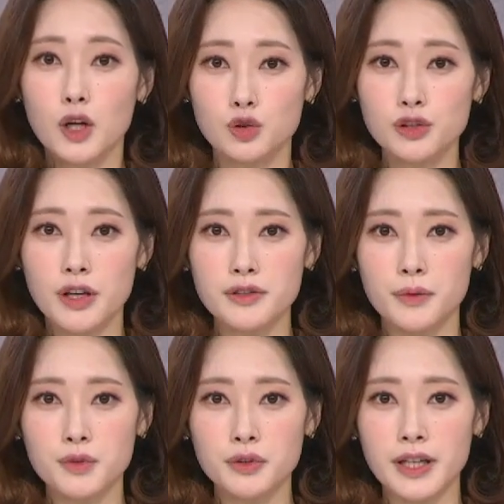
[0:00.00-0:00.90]
우선
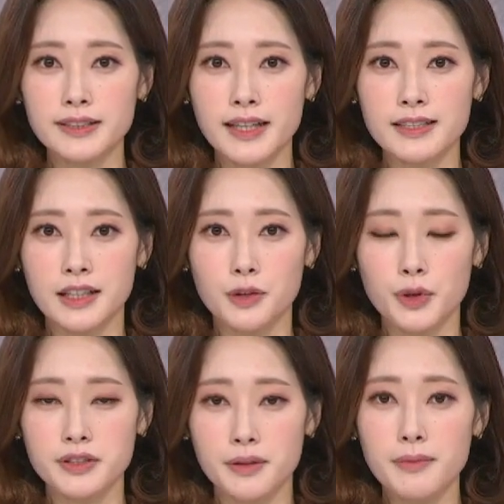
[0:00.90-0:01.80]
접종 대상자가
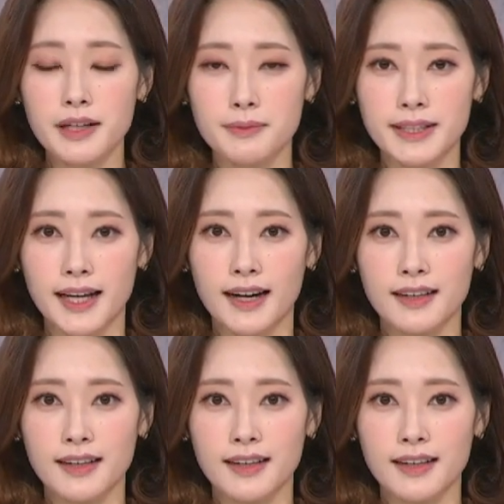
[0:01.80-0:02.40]
될 전망입니다.